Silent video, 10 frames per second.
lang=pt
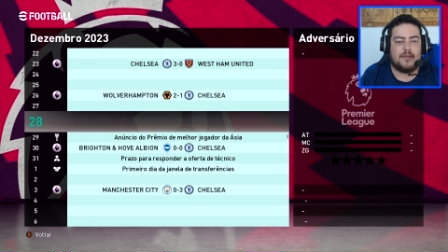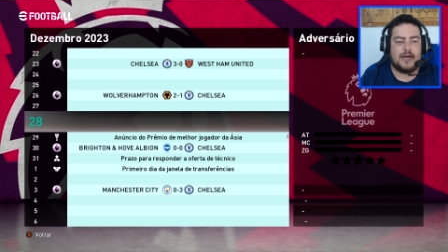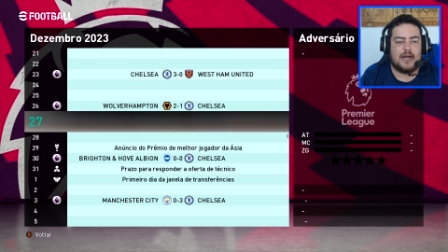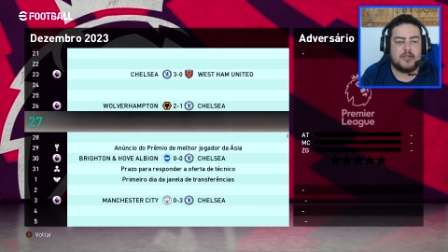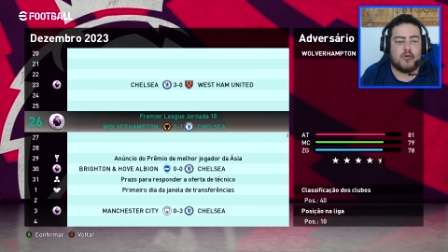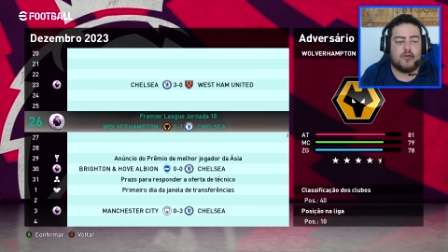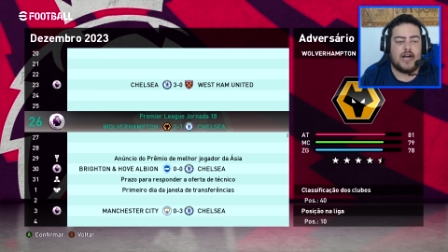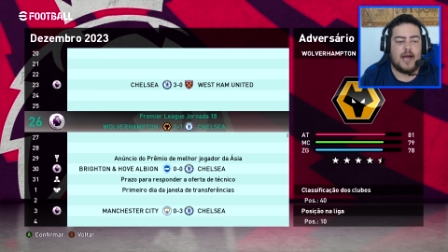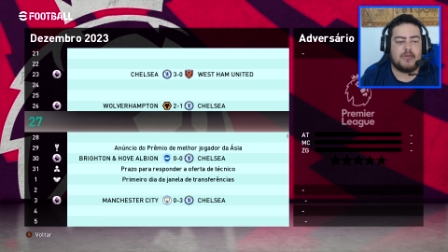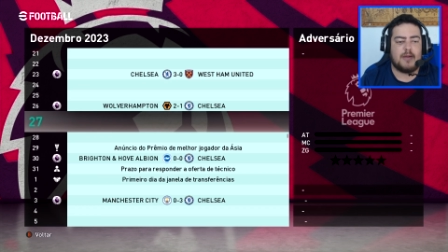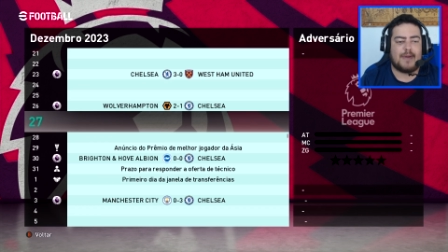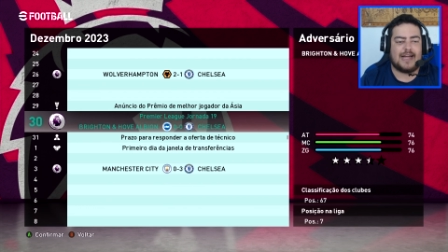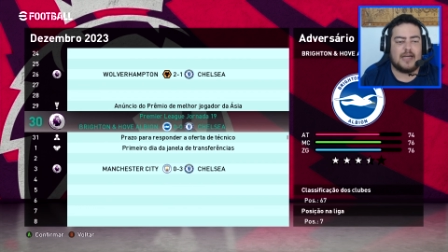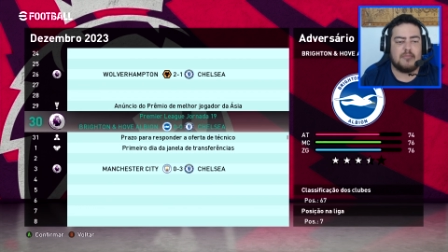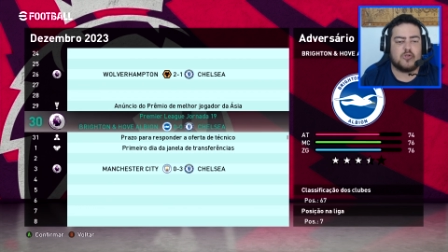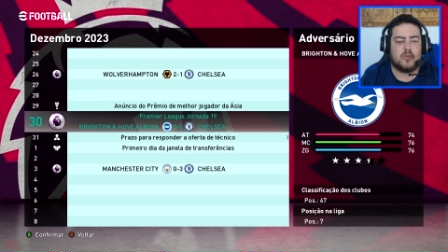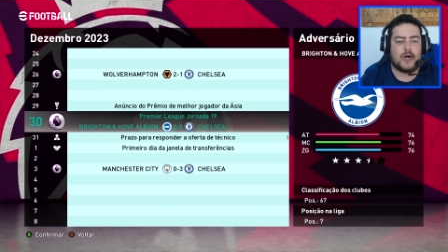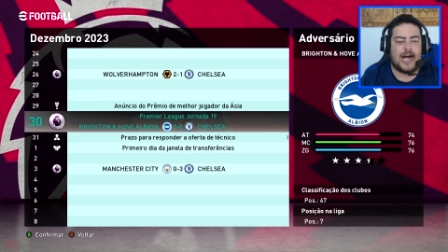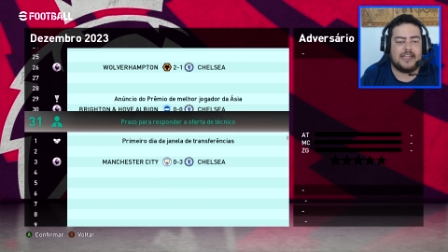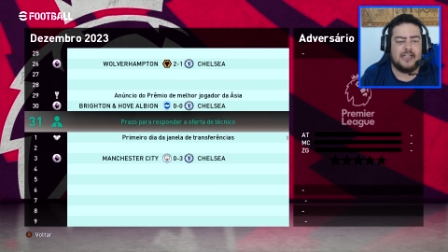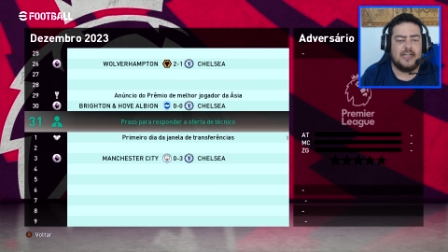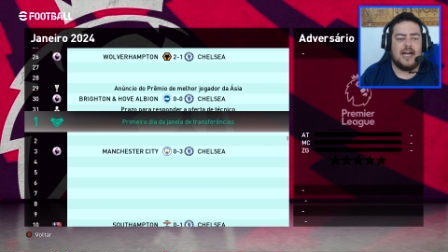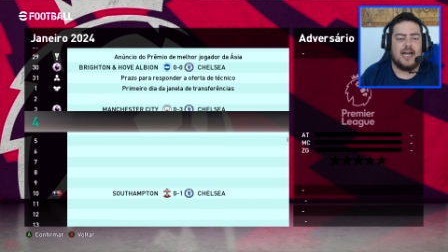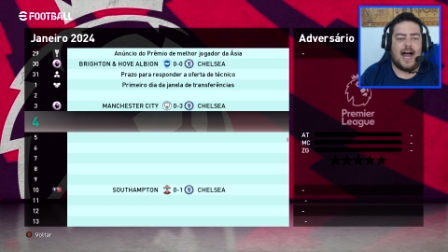perdemos pro Overhampton, empatamos com o Brighton,